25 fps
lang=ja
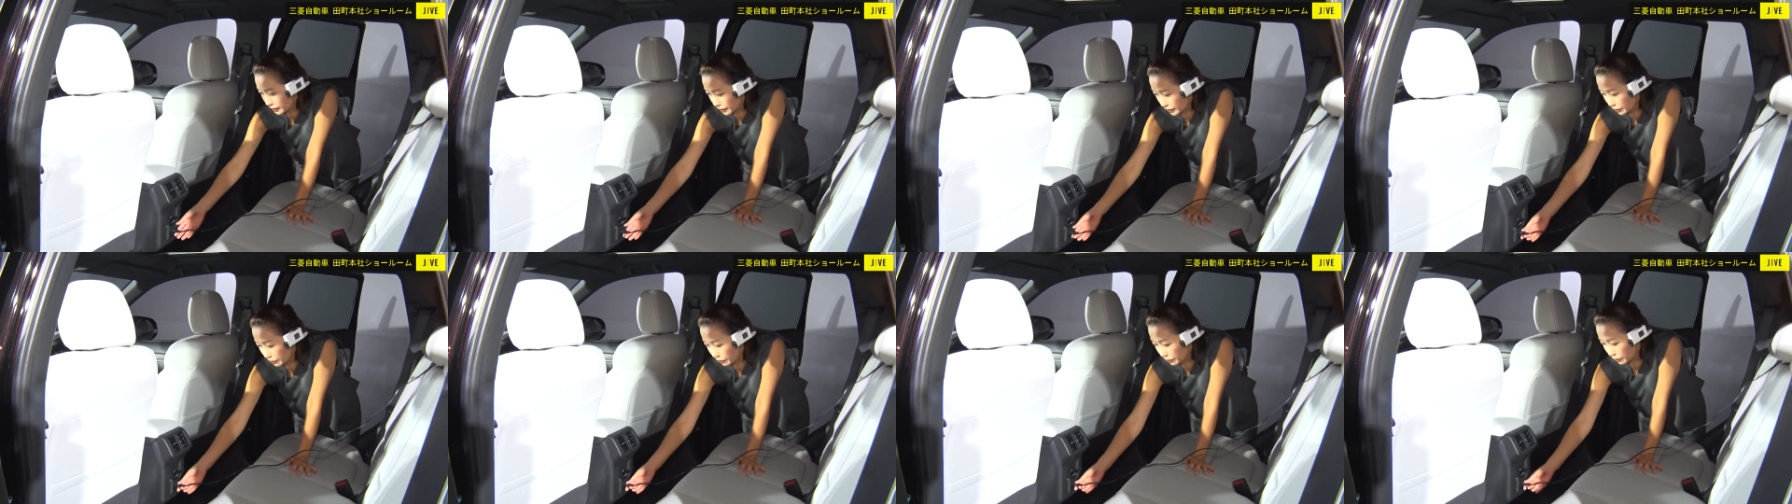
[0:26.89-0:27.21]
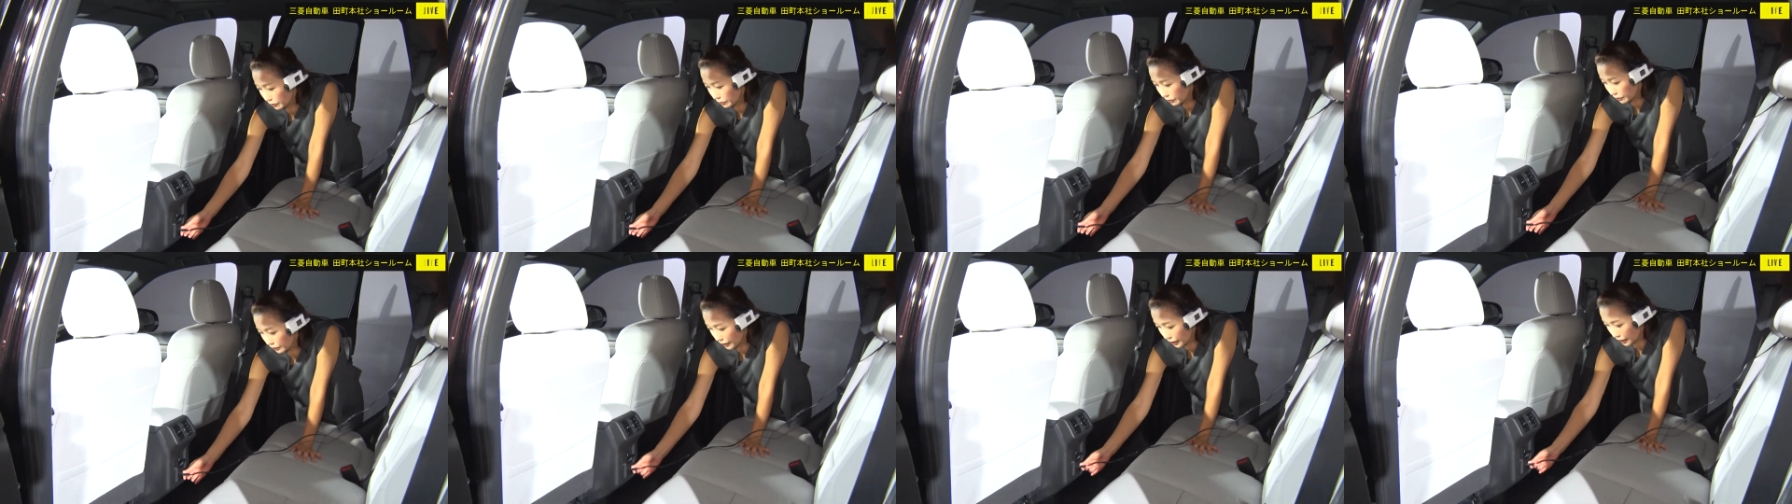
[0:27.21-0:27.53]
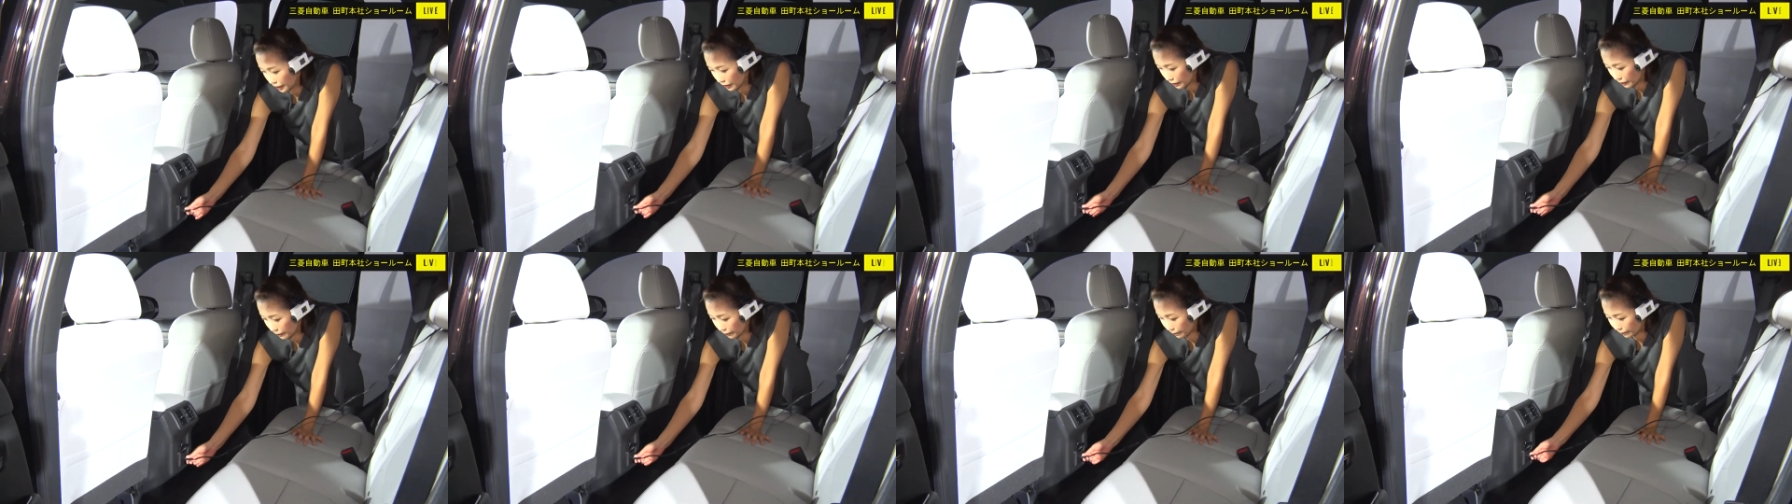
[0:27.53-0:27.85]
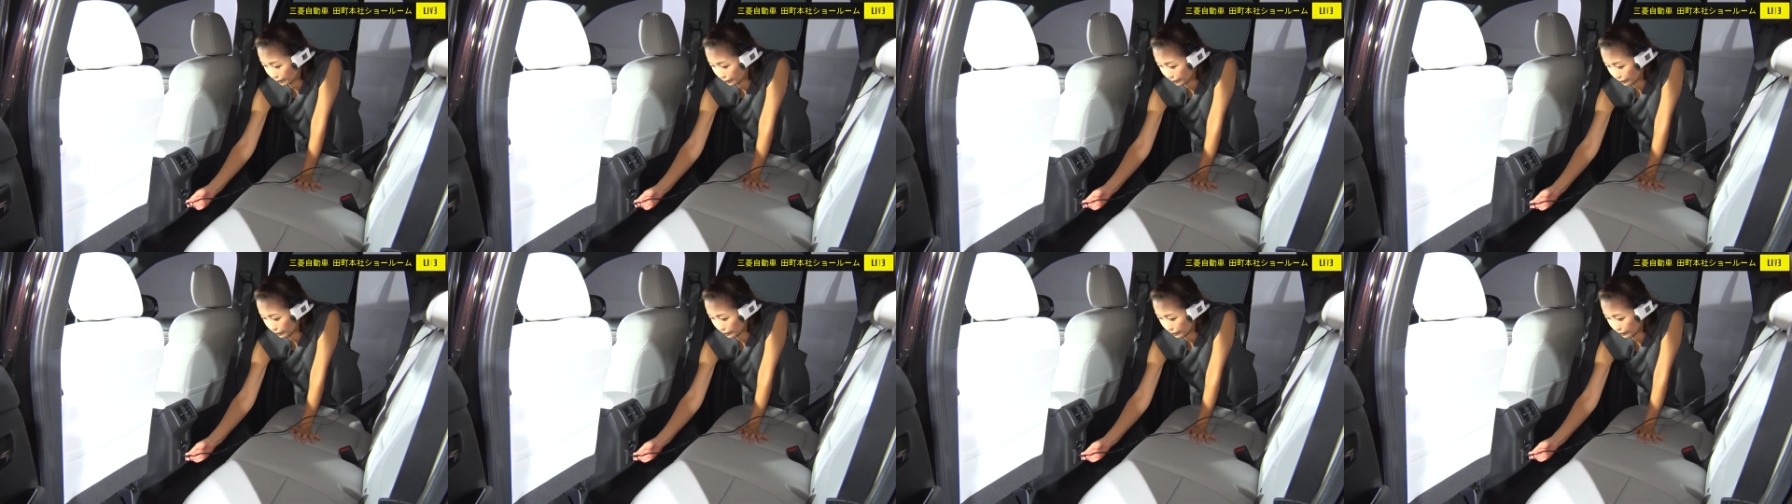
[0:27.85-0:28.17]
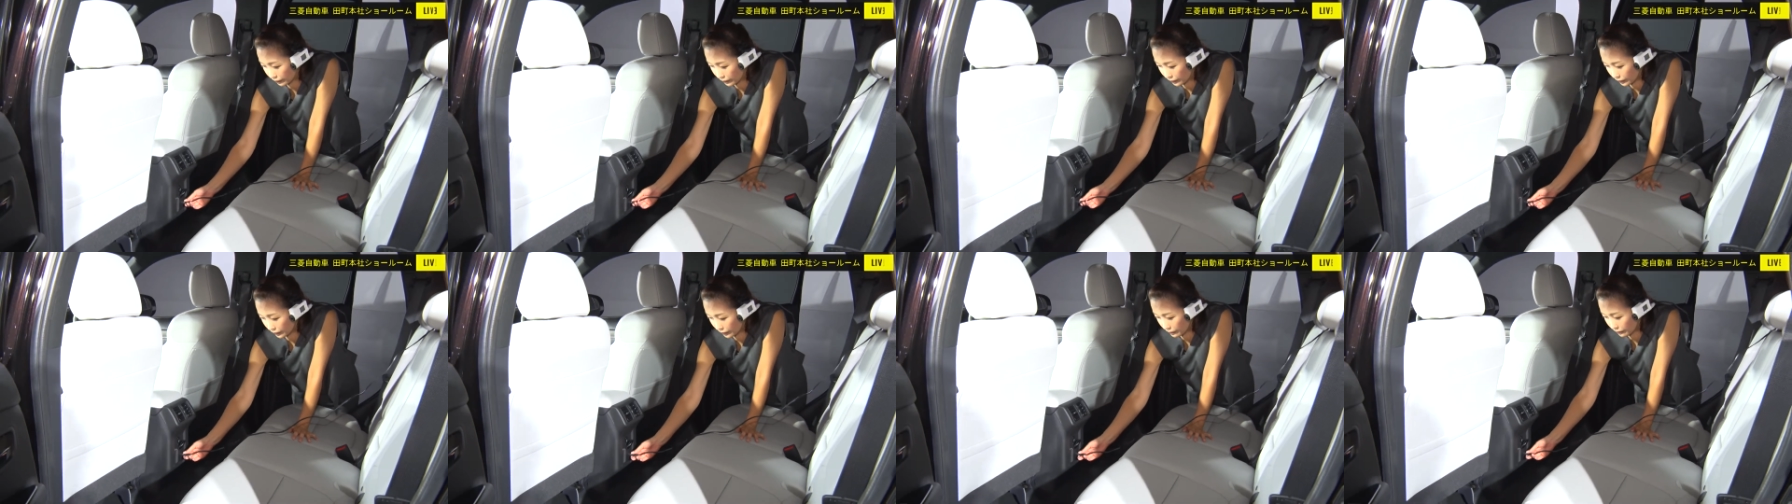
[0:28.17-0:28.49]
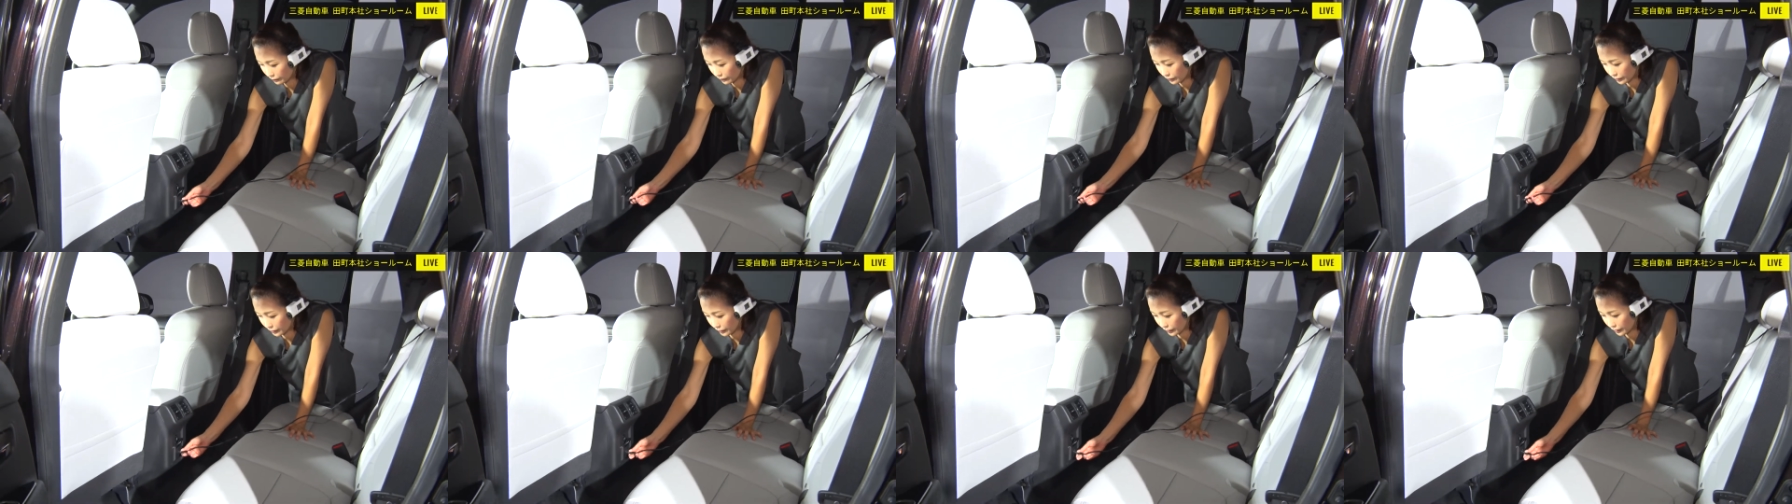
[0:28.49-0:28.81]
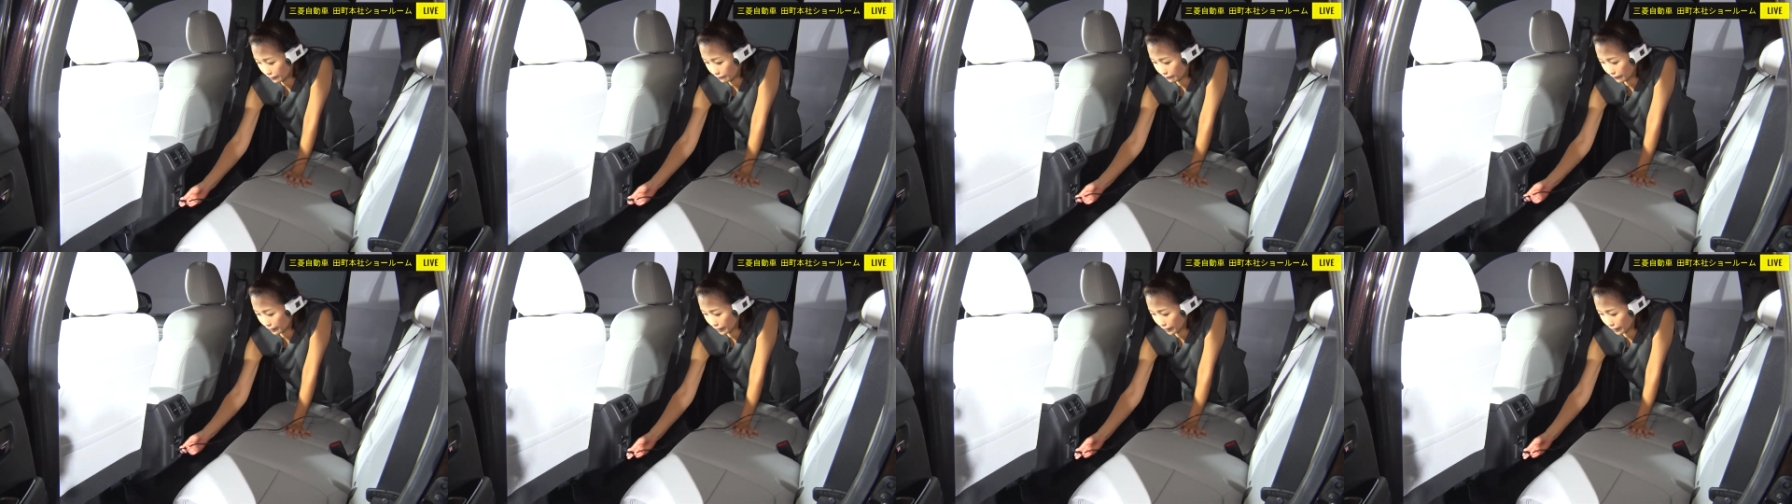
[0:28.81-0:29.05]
先ほどのね、こちら